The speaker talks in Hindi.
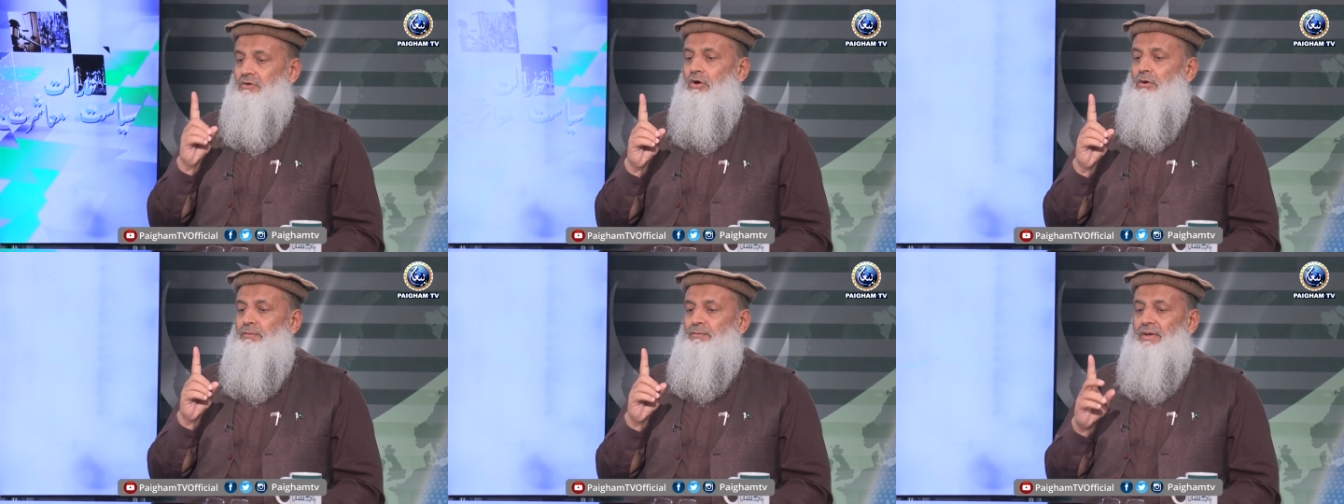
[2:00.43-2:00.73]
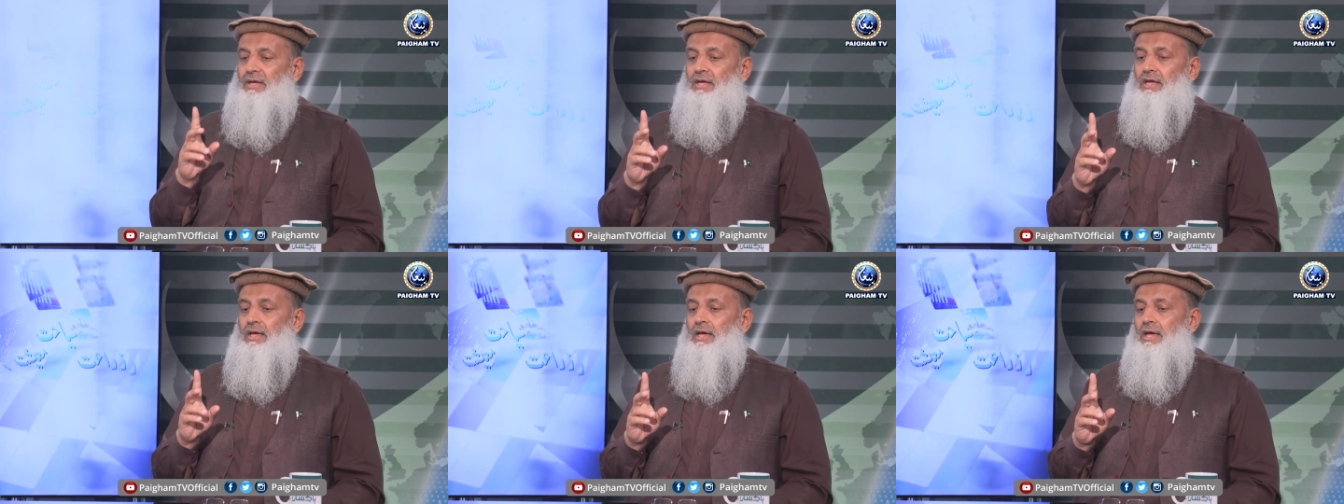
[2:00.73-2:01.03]
तौर
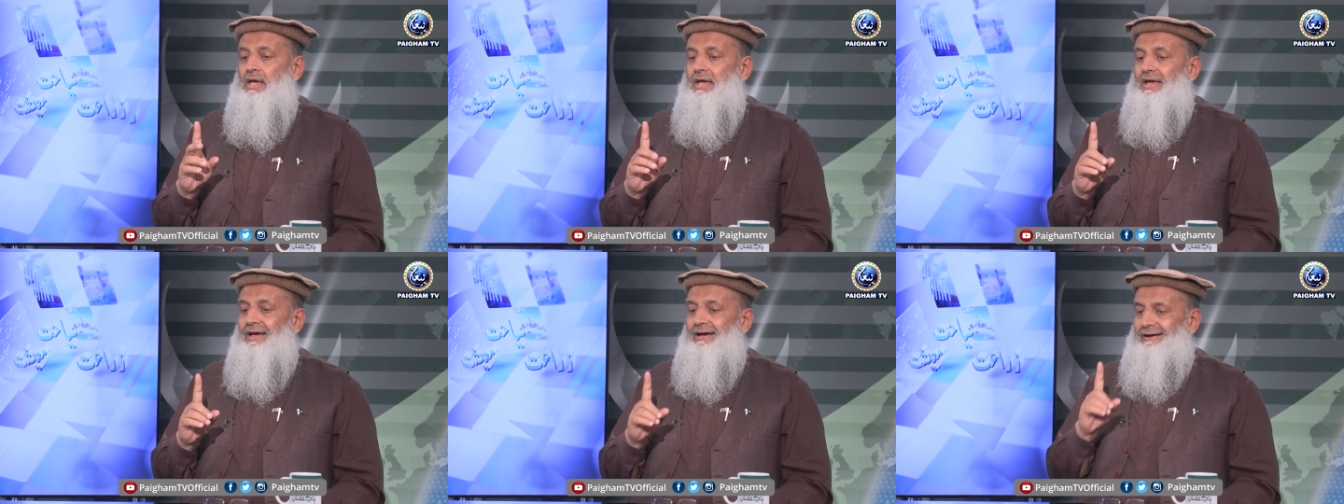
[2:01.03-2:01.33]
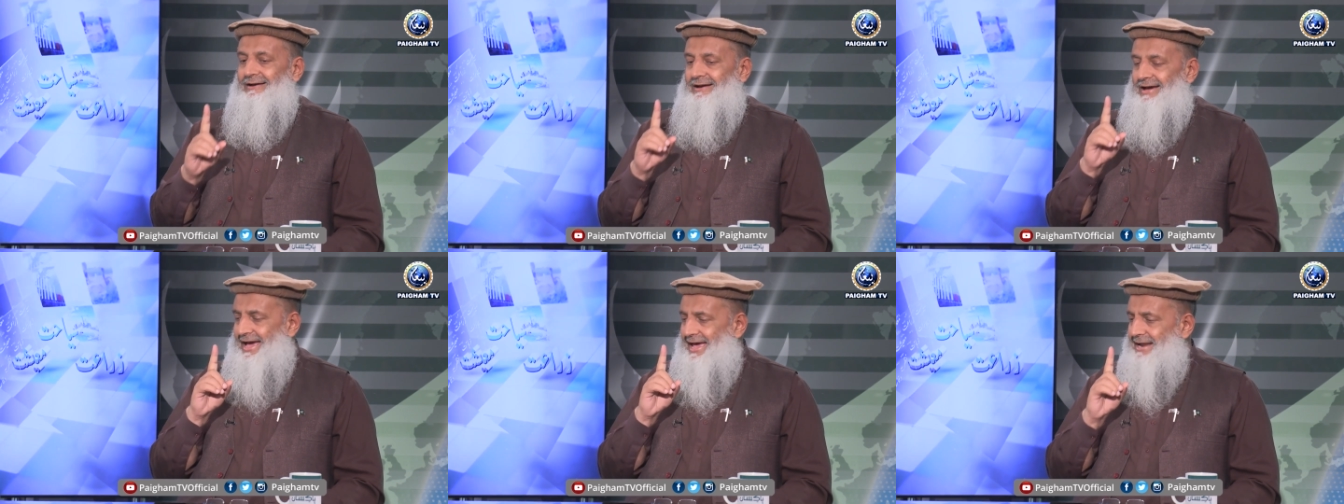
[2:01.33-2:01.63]

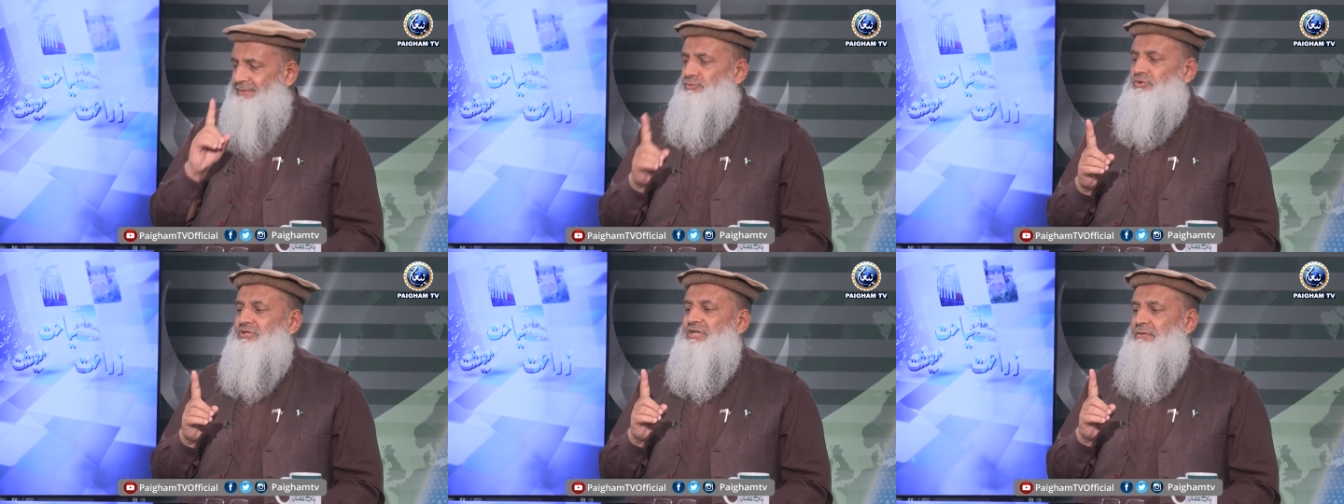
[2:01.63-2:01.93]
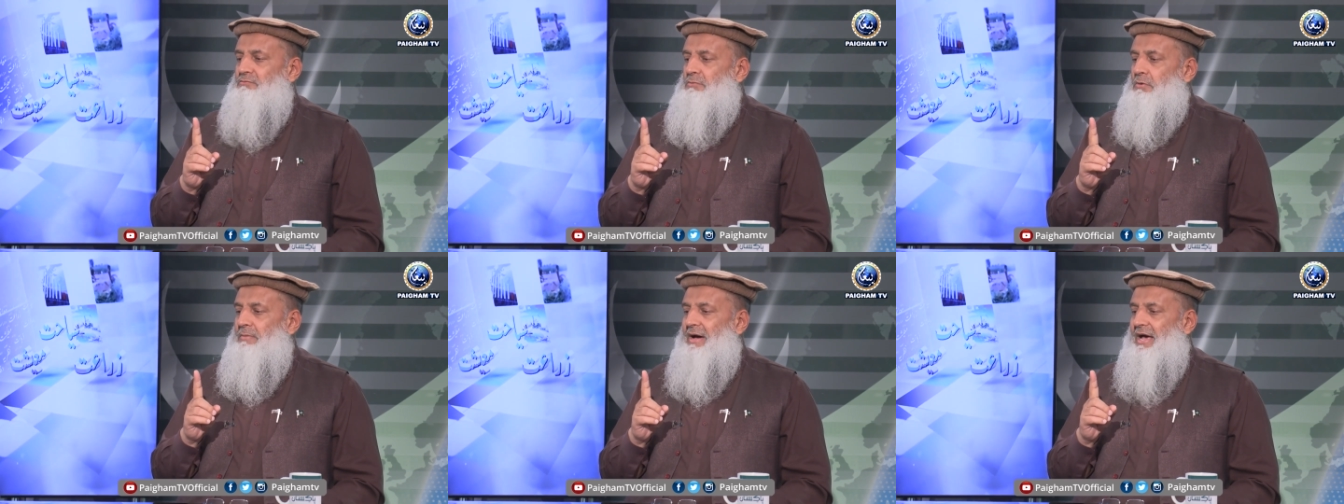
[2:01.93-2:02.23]
पर गैर
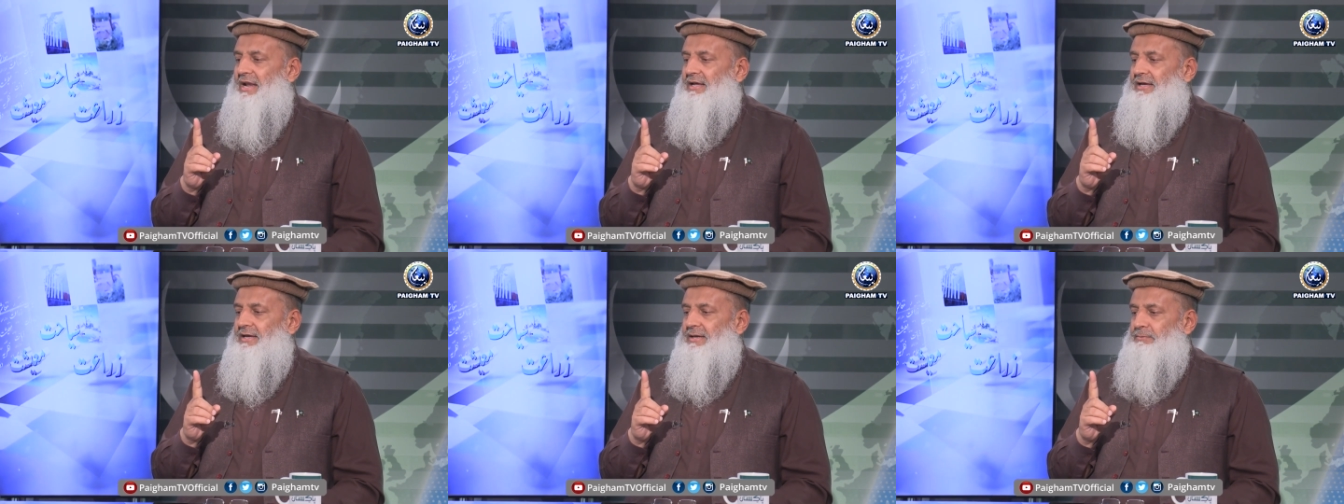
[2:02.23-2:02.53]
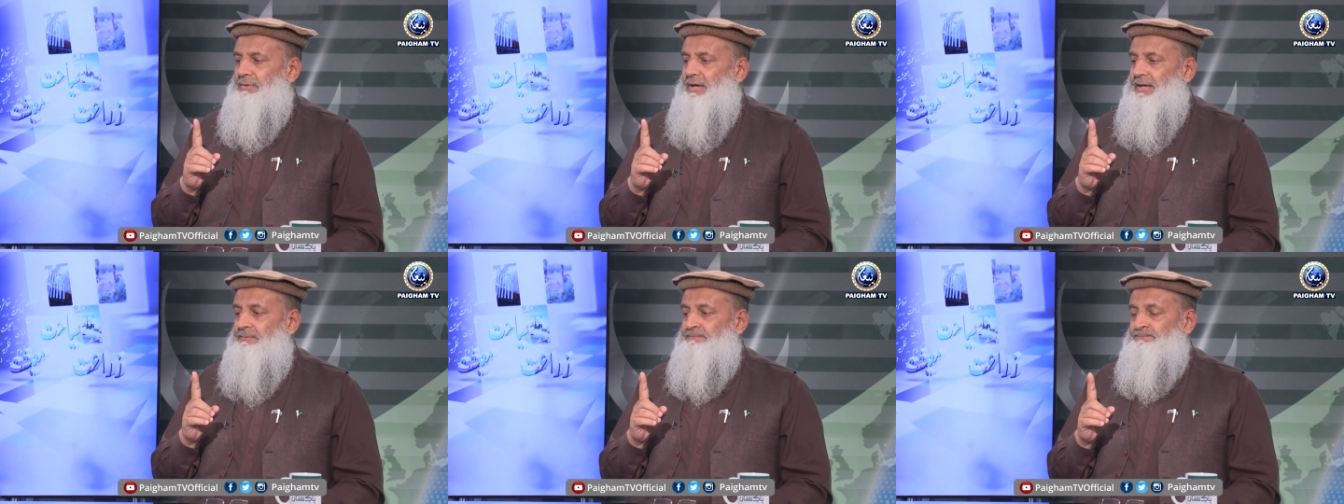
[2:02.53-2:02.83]
मुस्लिम ममालिक में